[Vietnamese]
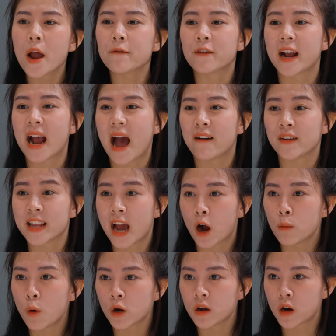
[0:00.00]
em phải gả vào nhà
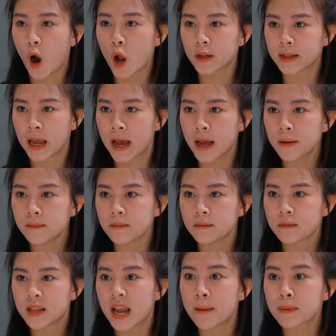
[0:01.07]
có một đứa con như thế
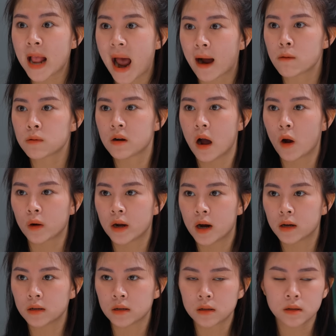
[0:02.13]
thì em thà không cưới còn hơn